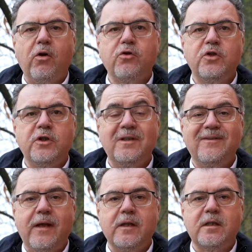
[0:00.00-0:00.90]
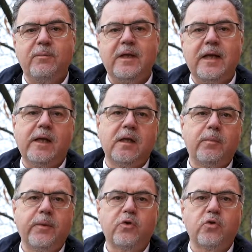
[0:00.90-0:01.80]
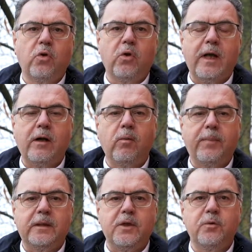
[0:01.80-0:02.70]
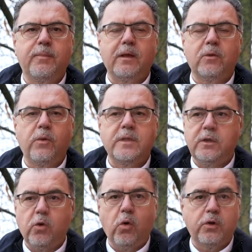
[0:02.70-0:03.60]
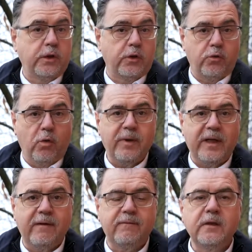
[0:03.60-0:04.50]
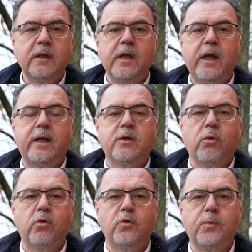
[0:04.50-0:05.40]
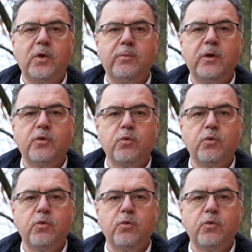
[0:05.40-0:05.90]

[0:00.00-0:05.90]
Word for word: oggi diverse migliaia di persone hanno partecipato a questi corsi che sono brevi e che sono disponibili